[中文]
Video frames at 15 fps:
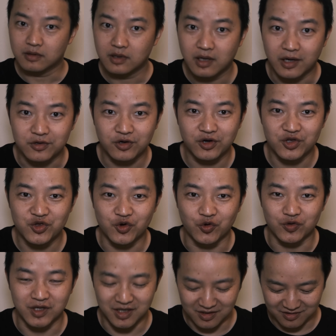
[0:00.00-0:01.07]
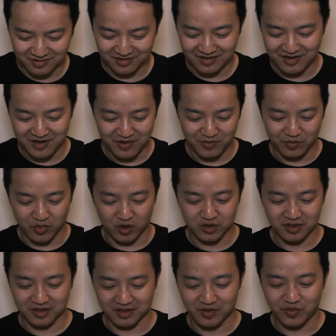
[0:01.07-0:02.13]
还是喝酒的，毛
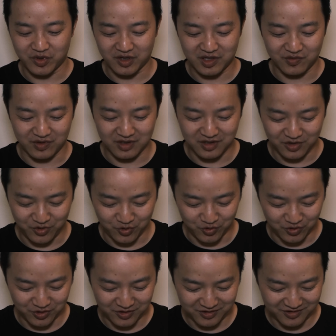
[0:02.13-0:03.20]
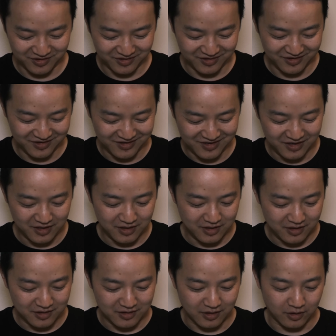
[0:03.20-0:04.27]
子可能比较喜欢喝酒。
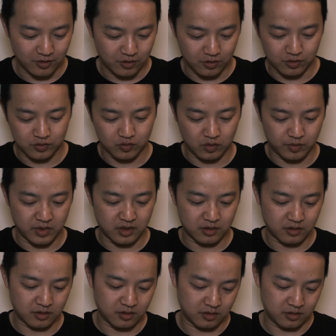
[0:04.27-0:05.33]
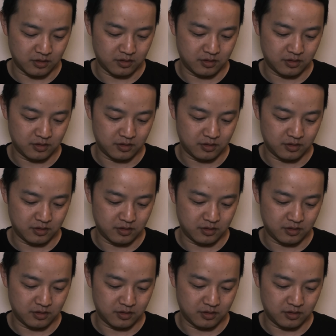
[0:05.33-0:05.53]
然后左边是